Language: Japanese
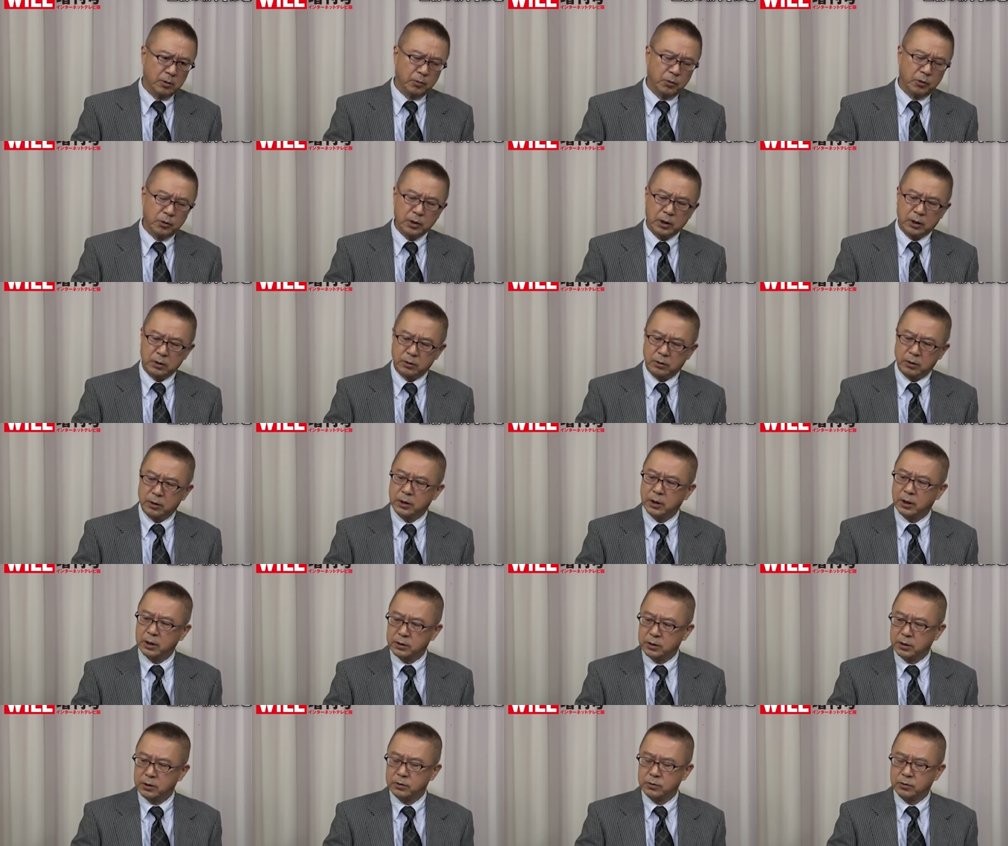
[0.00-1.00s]
ポーランドに
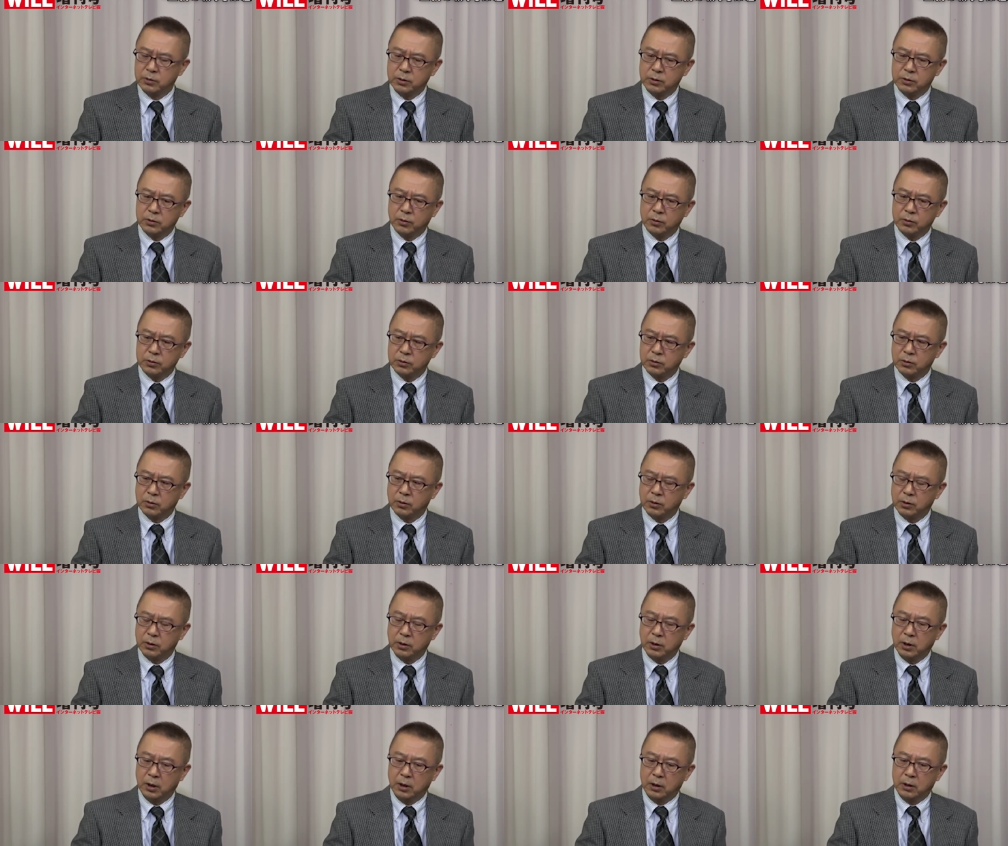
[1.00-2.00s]
対して中立保障を
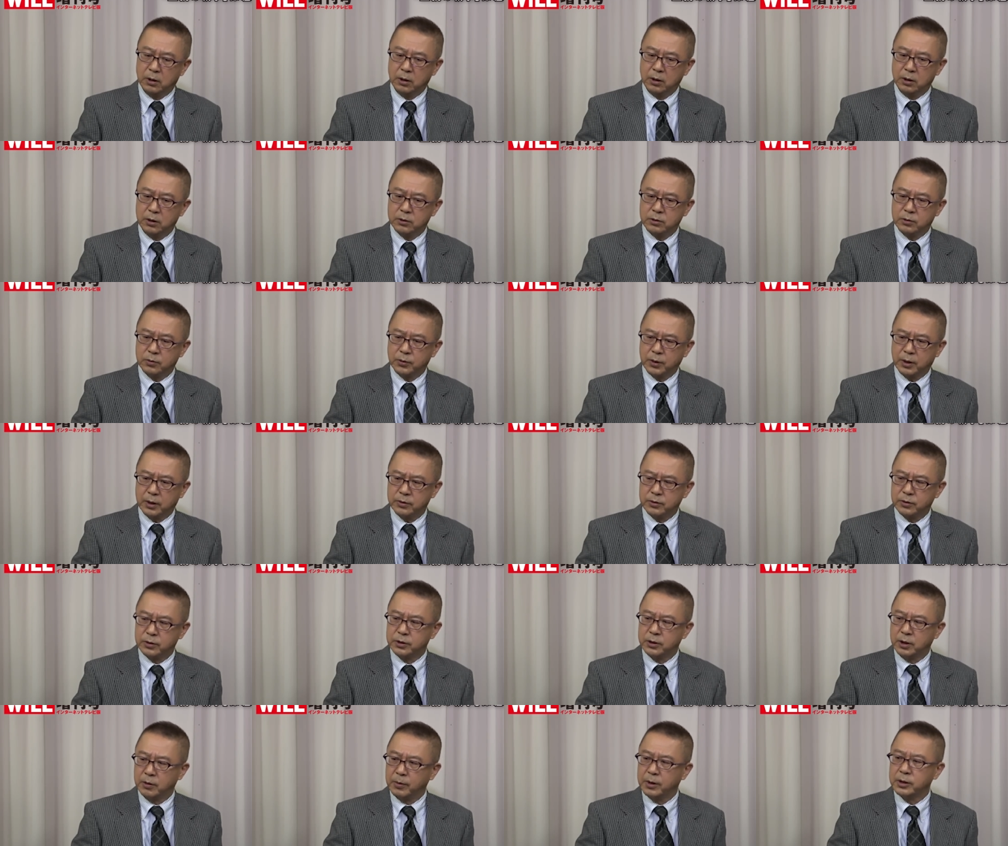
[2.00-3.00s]
イ
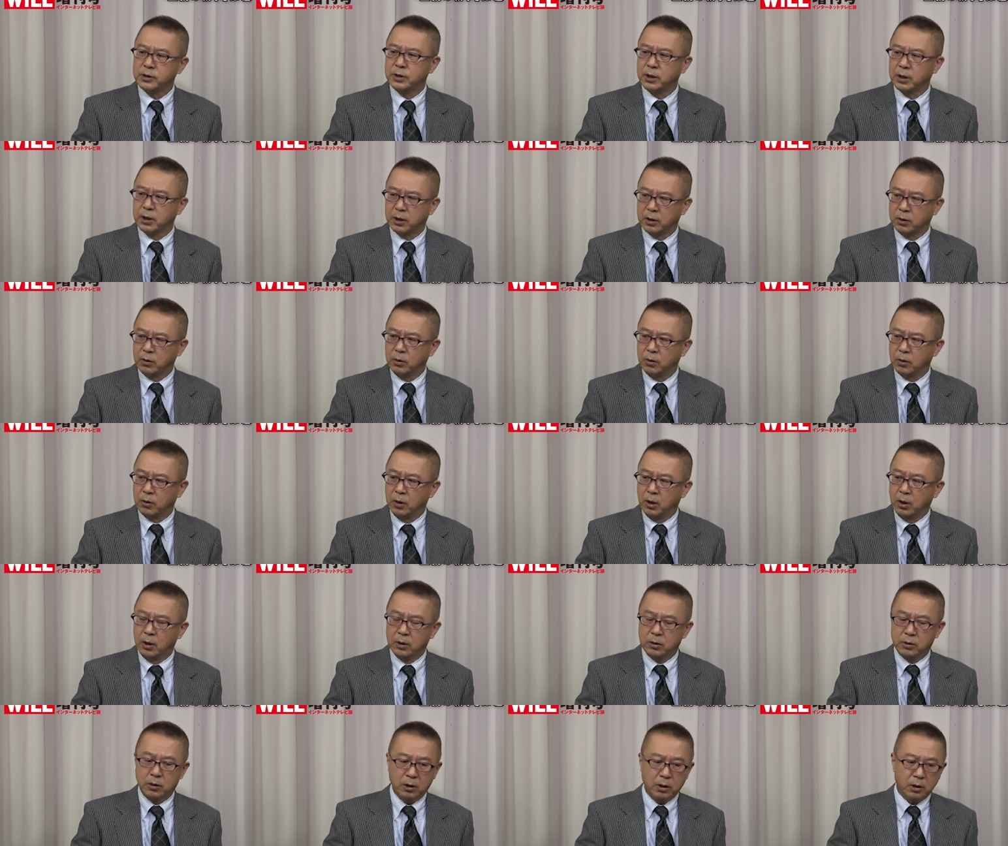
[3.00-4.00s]
ギリスフランスしてましたけど
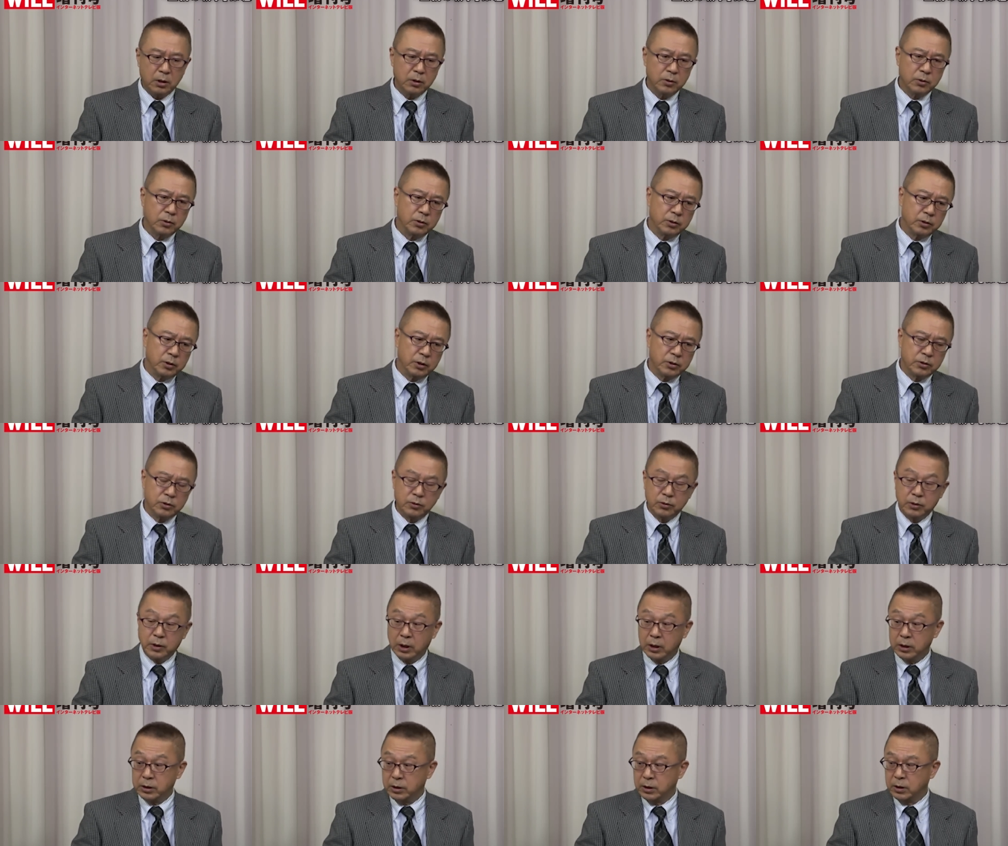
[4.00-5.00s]
だからといって仲
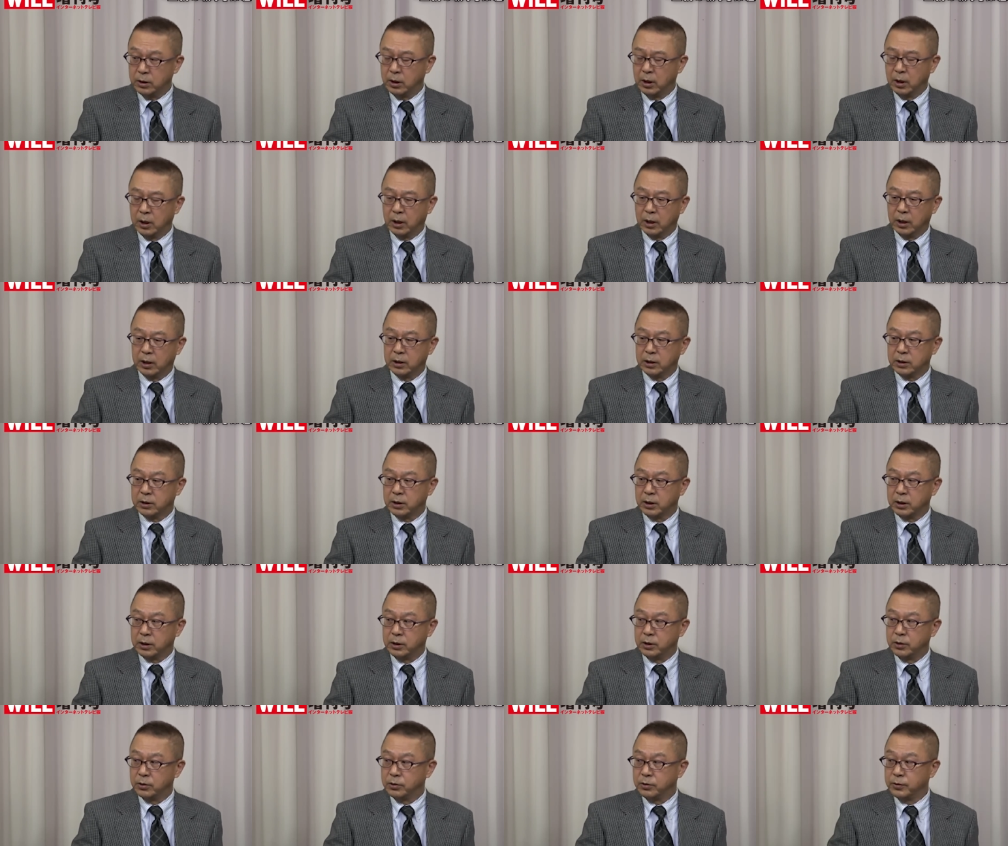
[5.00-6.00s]
介に入らな
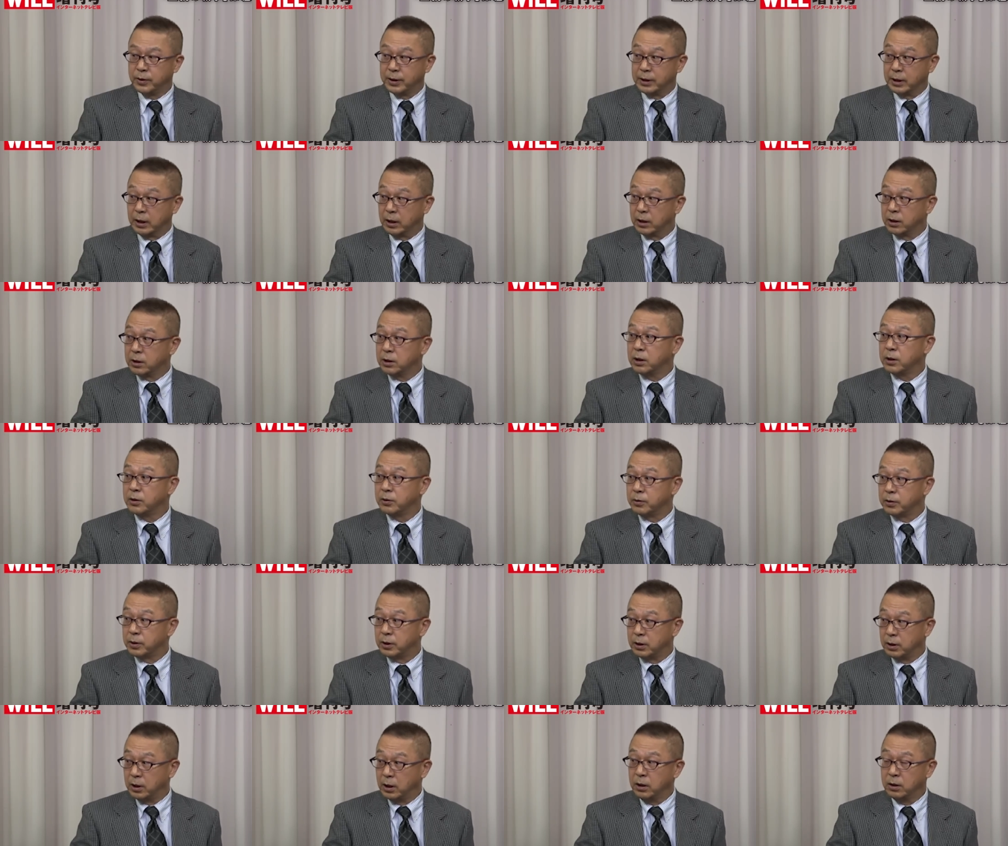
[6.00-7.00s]
い理由にはならない
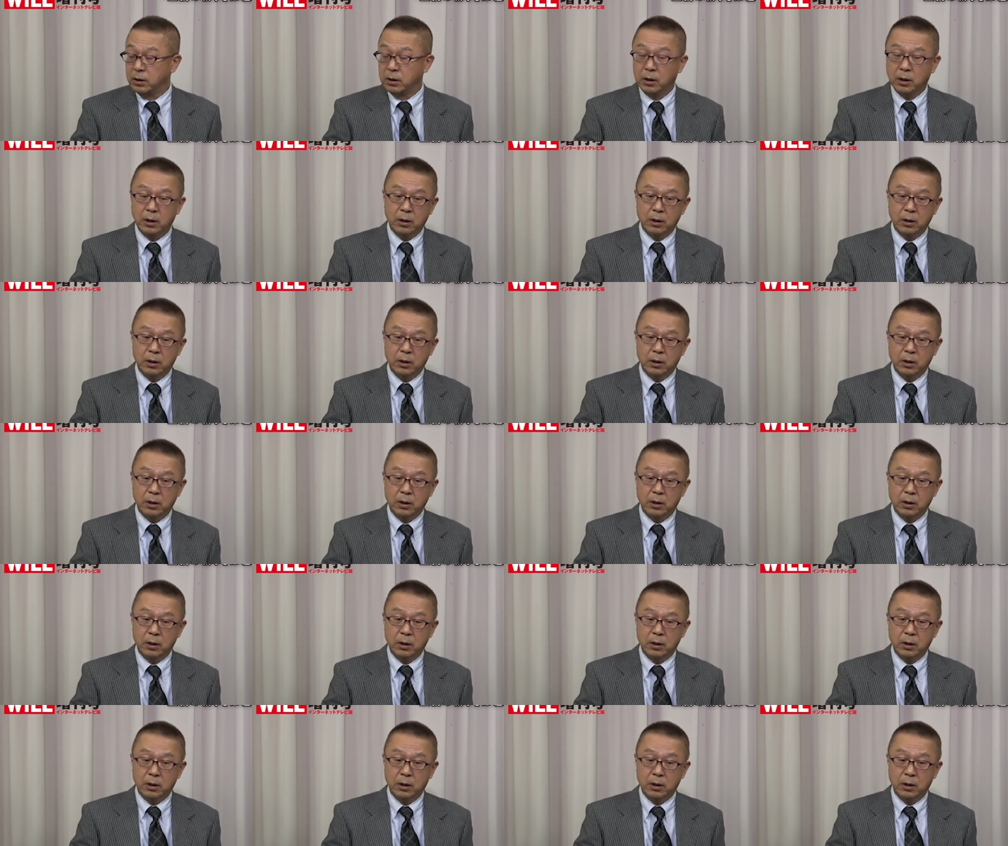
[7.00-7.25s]
のでね